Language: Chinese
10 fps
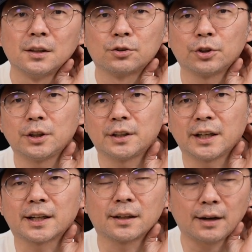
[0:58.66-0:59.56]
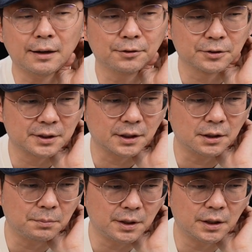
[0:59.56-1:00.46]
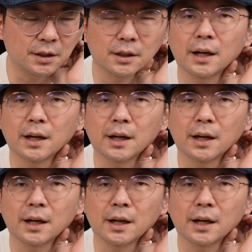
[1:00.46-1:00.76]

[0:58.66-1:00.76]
所以你可以看到 iPhone 十一 mini 呢，